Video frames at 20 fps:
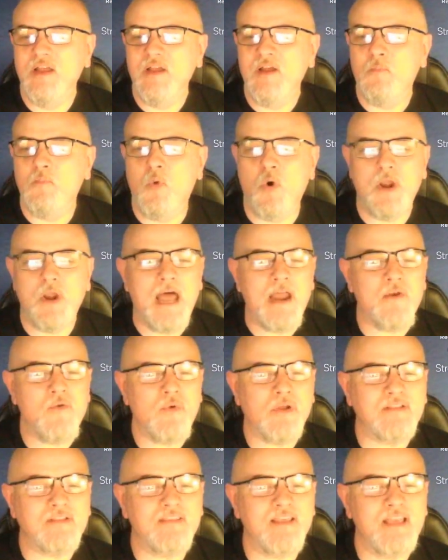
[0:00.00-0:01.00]
Buon anno a
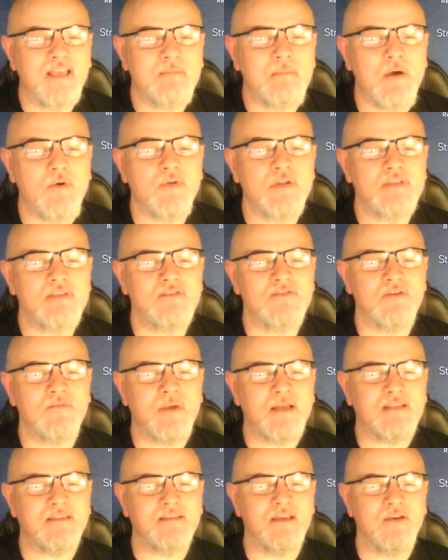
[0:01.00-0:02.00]
te Maurizio
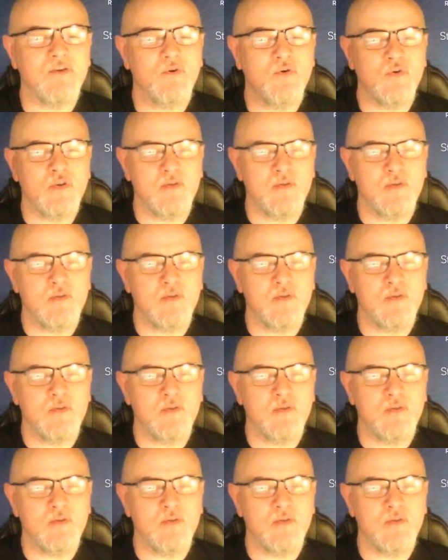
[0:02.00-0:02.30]
Maddaloni,